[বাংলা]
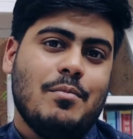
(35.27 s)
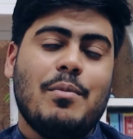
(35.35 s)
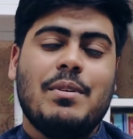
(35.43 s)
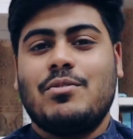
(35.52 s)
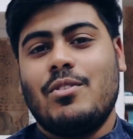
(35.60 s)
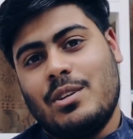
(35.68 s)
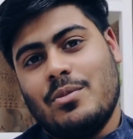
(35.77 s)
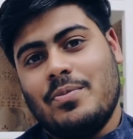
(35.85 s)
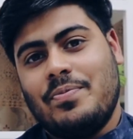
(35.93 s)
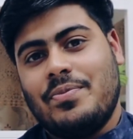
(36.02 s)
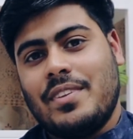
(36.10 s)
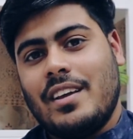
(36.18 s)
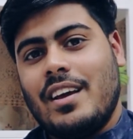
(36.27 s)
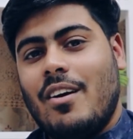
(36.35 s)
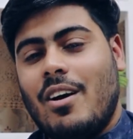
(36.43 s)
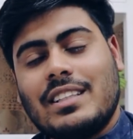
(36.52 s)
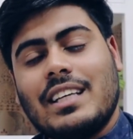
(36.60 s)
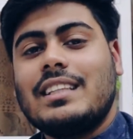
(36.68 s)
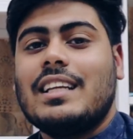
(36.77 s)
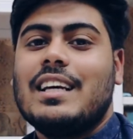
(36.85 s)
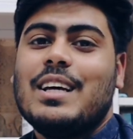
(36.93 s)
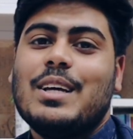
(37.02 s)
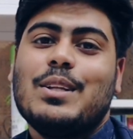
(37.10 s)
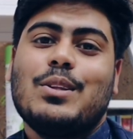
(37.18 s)
মোমেন্ট ফর ইউ অর্থাৎ
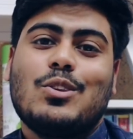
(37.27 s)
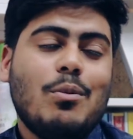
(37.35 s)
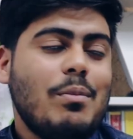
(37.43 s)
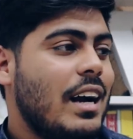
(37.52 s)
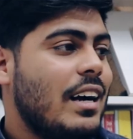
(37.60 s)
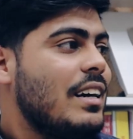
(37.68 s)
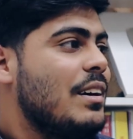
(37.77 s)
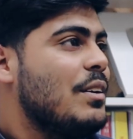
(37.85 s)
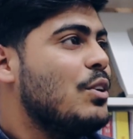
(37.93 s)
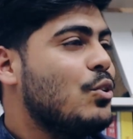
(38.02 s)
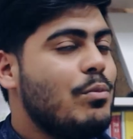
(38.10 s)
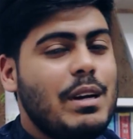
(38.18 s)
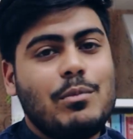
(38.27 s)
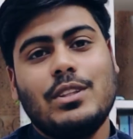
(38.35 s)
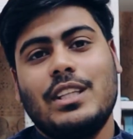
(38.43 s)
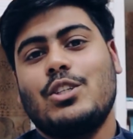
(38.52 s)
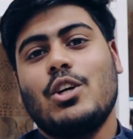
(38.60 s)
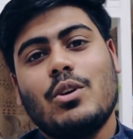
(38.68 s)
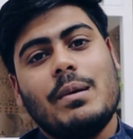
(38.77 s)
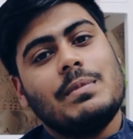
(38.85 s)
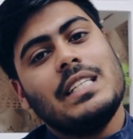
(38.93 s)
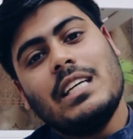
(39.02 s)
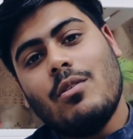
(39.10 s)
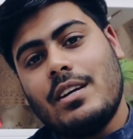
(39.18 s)
তোমার রুমের মধ্যে যত
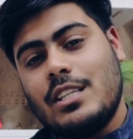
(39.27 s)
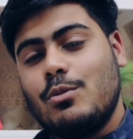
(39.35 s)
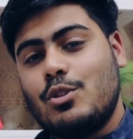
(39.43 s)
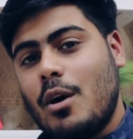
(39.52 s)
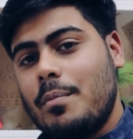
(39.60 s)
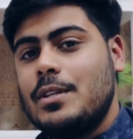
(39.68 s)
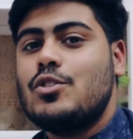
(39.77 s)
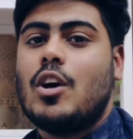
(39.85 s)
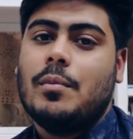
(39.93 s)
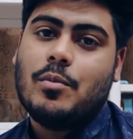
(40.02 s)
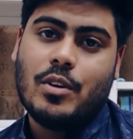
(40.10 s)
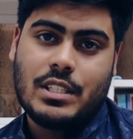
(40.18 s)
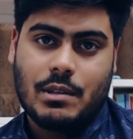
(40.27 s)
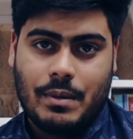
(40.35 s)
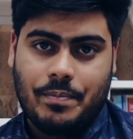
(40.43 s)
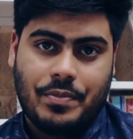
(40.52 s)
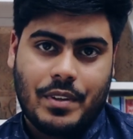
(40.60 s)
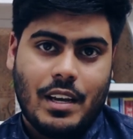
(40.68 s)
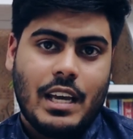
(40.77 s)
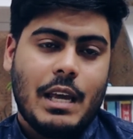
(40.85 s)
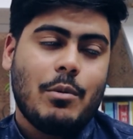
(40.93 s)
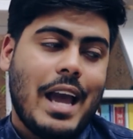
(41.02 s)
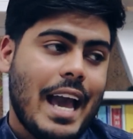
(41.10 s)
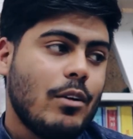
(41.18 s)
এমসিকিউ আছে তুমি সব কিছু সলভ করে যাবা
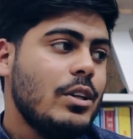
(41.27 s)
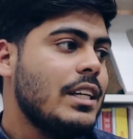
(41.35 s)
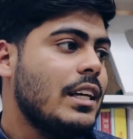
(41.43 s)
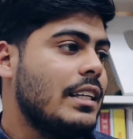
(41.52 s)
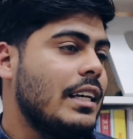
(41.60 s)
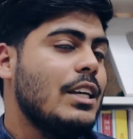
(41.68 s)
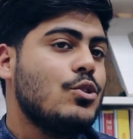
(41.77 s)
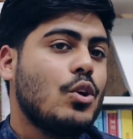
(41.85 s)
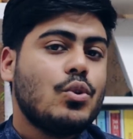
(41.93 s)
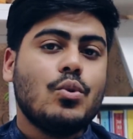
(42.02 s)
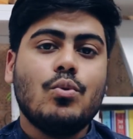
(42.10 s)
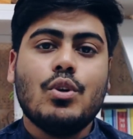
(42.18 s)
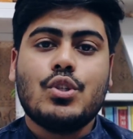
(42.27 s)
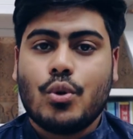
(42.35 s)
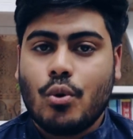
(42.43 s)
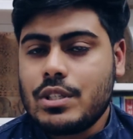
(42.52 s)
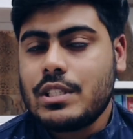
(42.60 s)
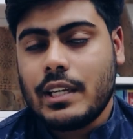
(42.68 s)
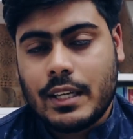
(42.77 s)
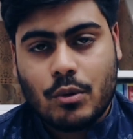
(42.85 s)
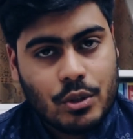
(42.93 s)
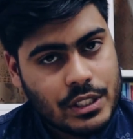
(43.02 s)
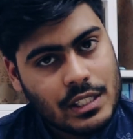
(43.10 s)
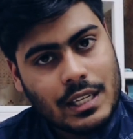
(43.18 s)
এবং একই সাথে যতগুলো সোর্স থেকে
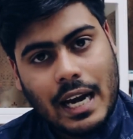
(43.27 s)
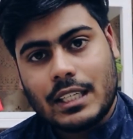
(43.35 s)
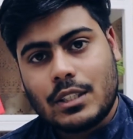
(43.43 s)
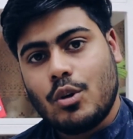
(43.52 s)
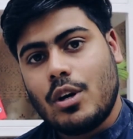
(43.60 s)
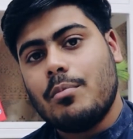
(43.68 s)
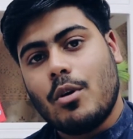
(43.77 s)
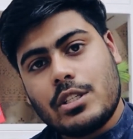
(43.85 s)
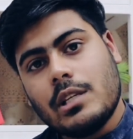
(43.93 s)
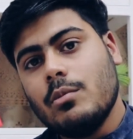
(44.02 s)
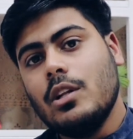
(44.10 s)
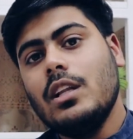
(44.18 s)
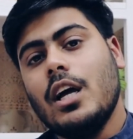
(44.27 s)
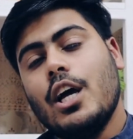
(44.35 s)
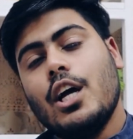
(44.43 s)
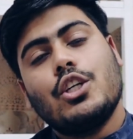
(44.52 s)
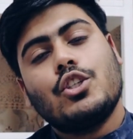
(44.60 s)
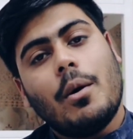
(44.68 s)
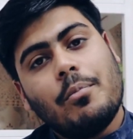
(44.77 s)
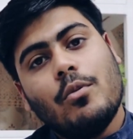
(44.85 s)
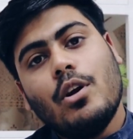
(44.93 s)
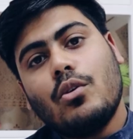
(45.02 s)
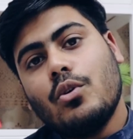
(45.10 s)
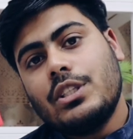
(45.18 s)
কোশ্চেন কালেক্ট করা পসিবল
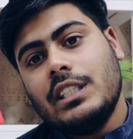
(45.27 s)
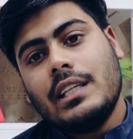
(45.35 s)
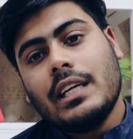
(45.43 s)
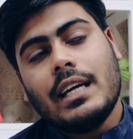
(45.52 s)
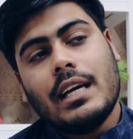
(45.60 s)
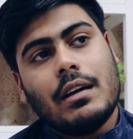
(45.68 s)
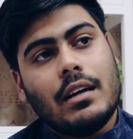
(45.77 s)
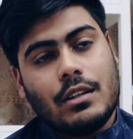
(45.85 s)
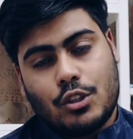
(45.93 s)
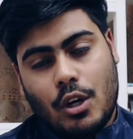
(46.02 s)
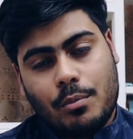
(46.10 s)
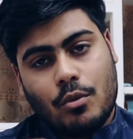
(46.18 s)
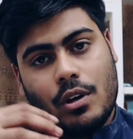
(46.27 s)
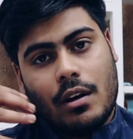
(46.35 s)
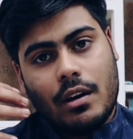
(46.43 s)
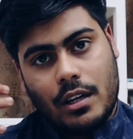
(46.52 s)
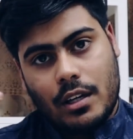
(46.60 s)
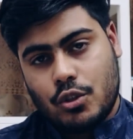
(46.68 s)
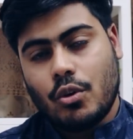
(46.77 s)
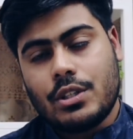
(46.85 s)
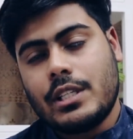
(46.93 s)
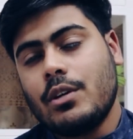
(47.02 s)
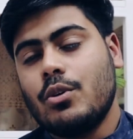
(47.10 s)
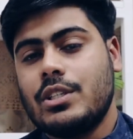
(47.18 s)
সবগুলো কোশ্চেন থেকে সবগুলো সোর্স
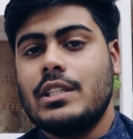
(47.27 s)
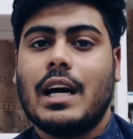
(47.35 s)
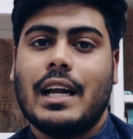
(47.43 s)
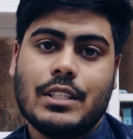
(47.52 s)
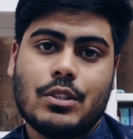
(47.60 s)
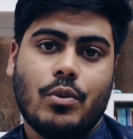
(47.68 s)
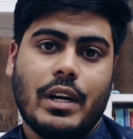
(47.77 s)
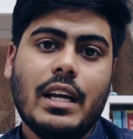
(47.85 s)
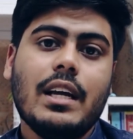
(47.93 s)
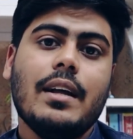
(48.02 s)
থেকে কোশ্চেন কালেক্ট করে